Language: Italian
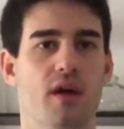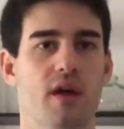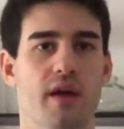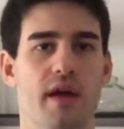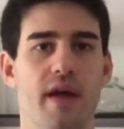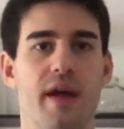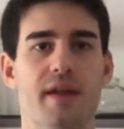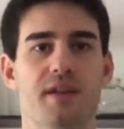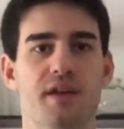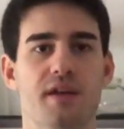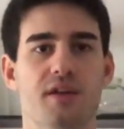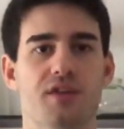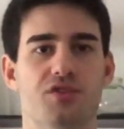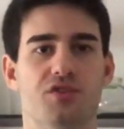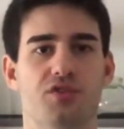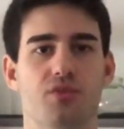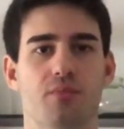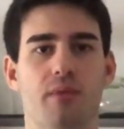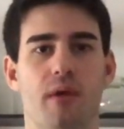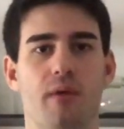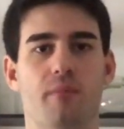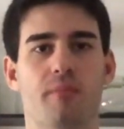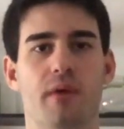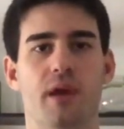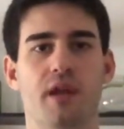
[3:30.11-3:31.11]
e adesso
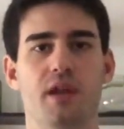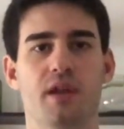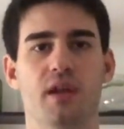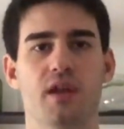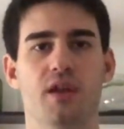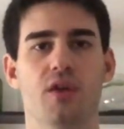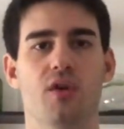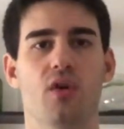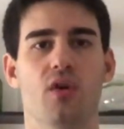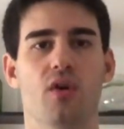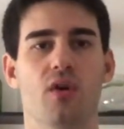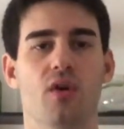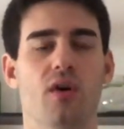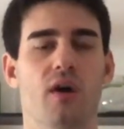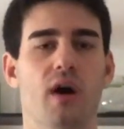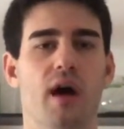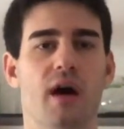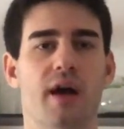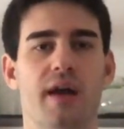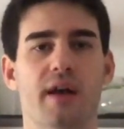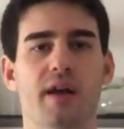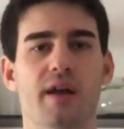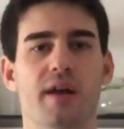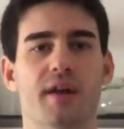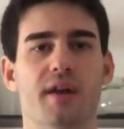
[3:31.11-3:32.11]
pian pianino
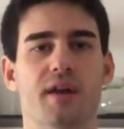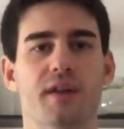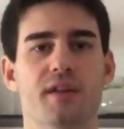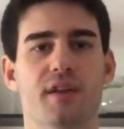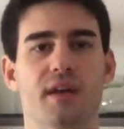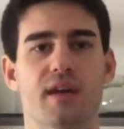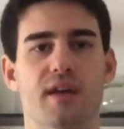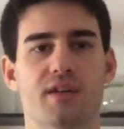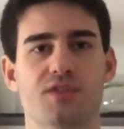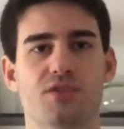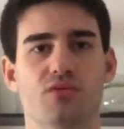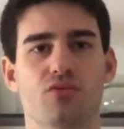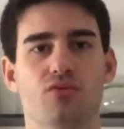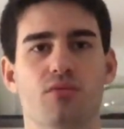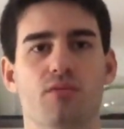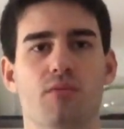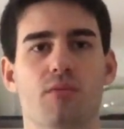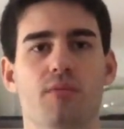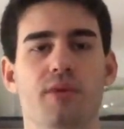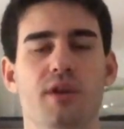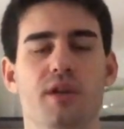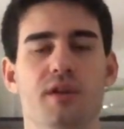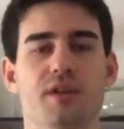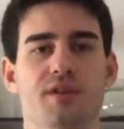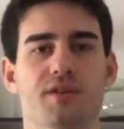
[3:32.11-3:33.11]
anche le grandi case
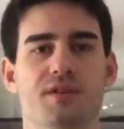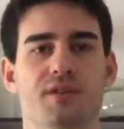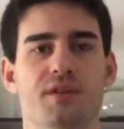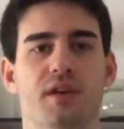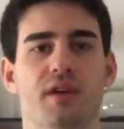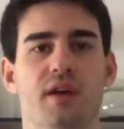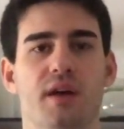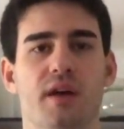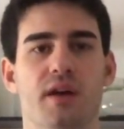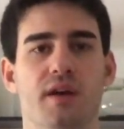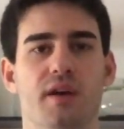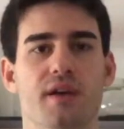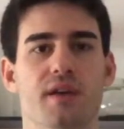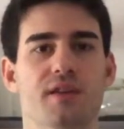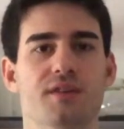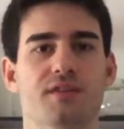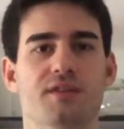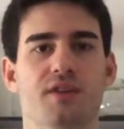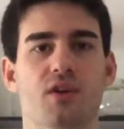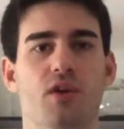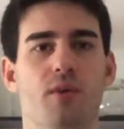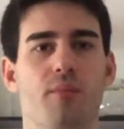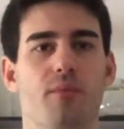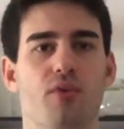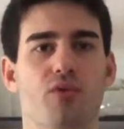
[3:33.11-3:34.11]
automobilistiche
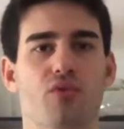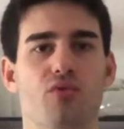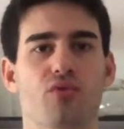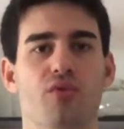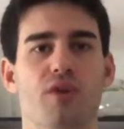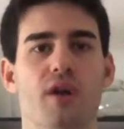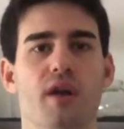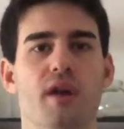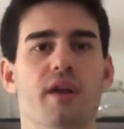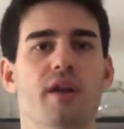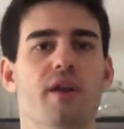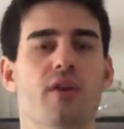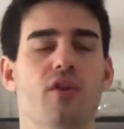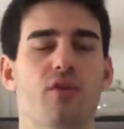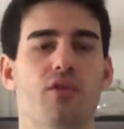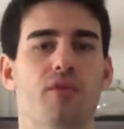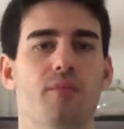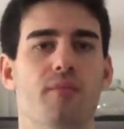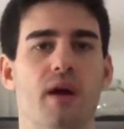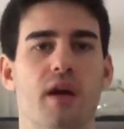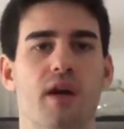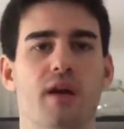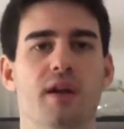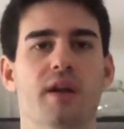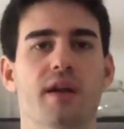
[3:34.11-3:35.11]
iniziano a produrre le loro
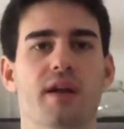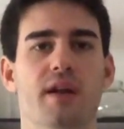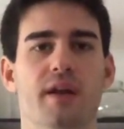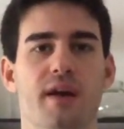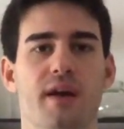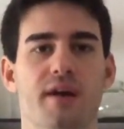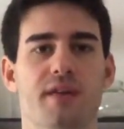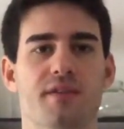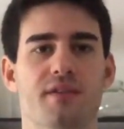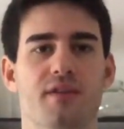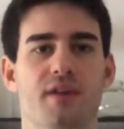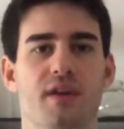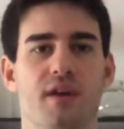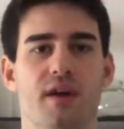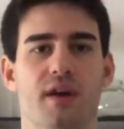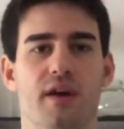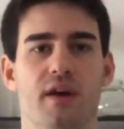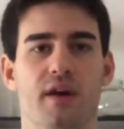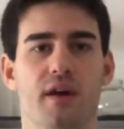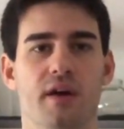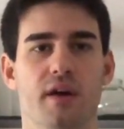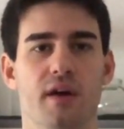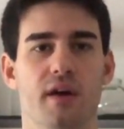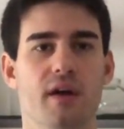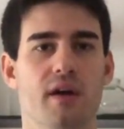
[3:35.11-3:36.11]
macchine
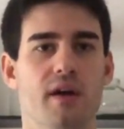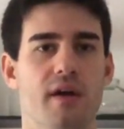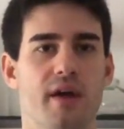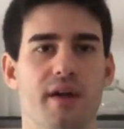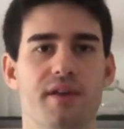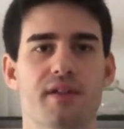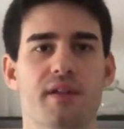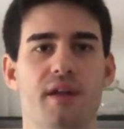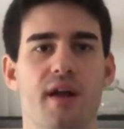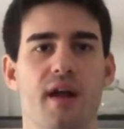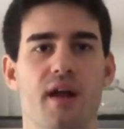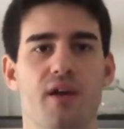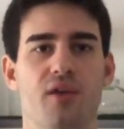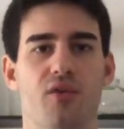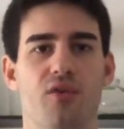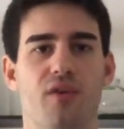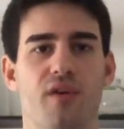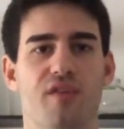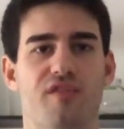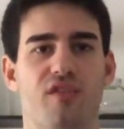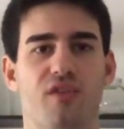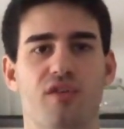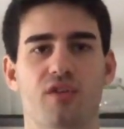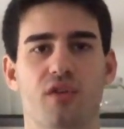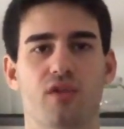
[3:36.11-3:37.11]
elettriche e daranno una
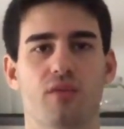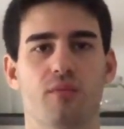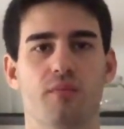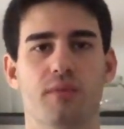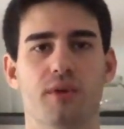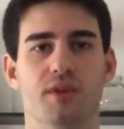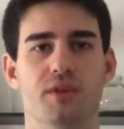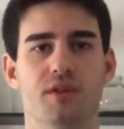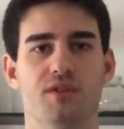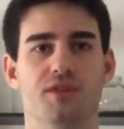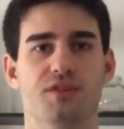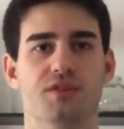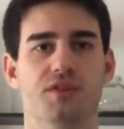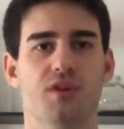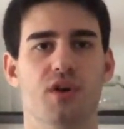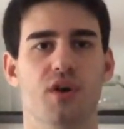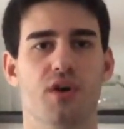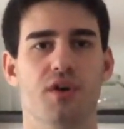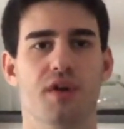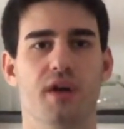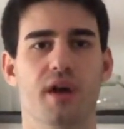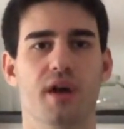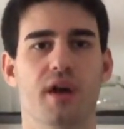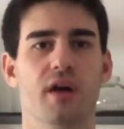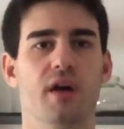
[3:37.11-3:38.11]
forte
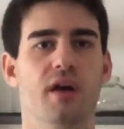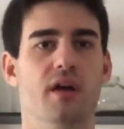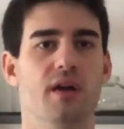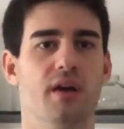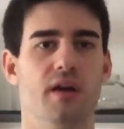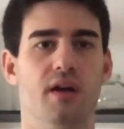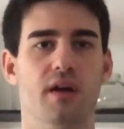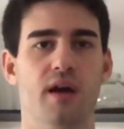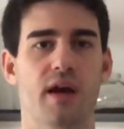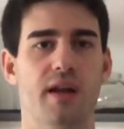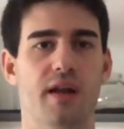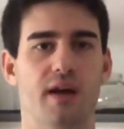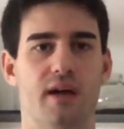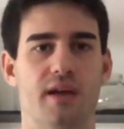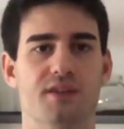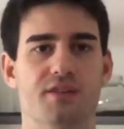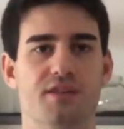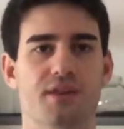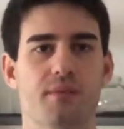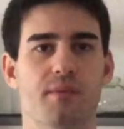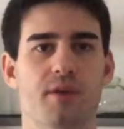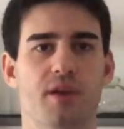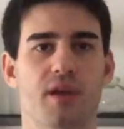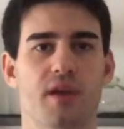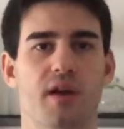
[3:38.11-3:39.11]
competizione alla
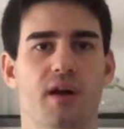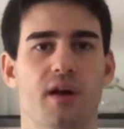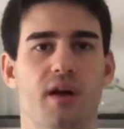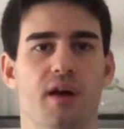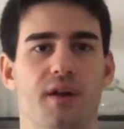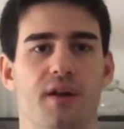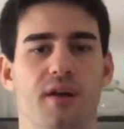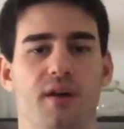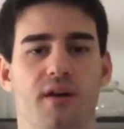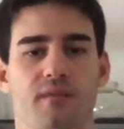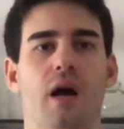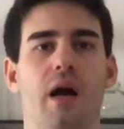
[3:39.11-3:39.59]
casa americana.